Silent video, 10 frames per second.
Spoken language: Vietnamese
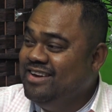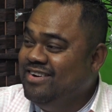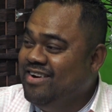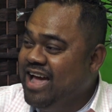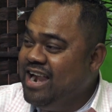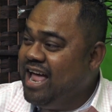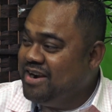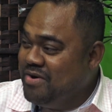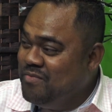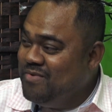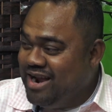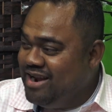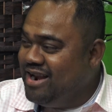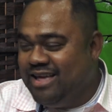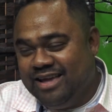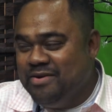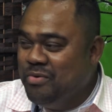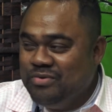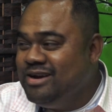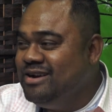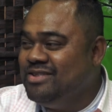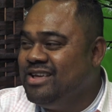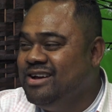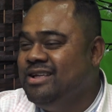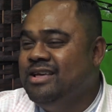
rồi anh lăn đùng ra này này kia đủ thứ chơi